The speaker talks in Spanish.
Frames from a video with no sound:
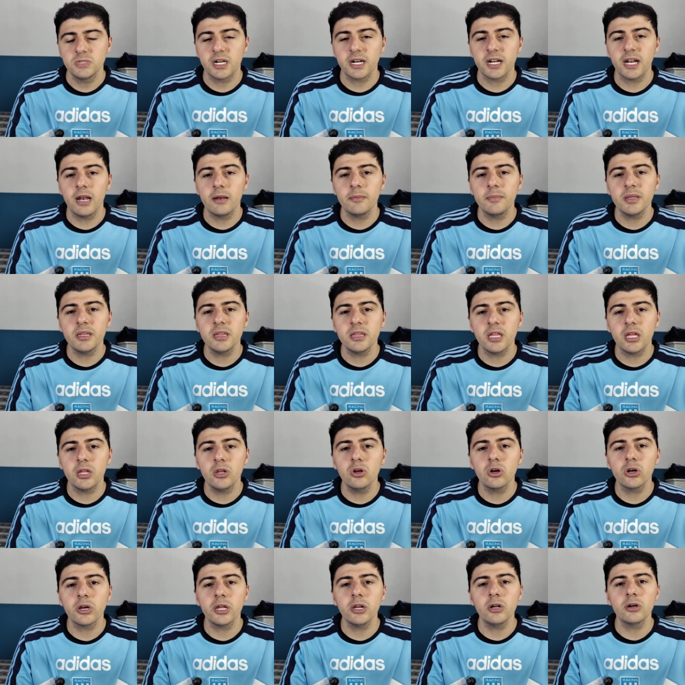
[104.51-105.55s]

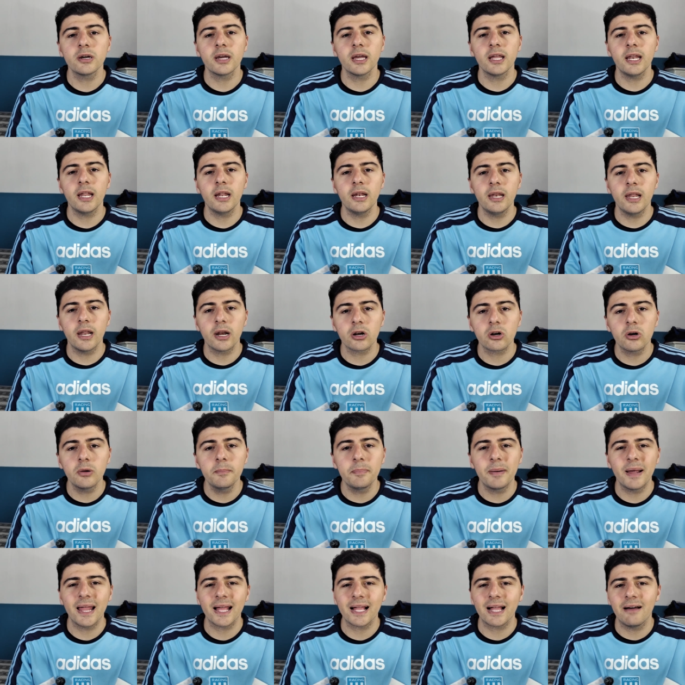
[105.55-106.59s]
realmente no creo que le
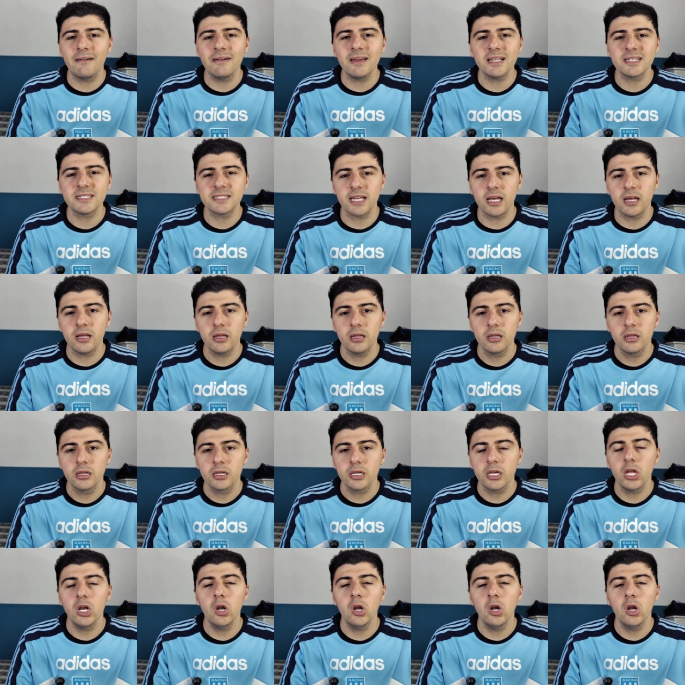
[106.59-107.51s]
rompa la cabeza,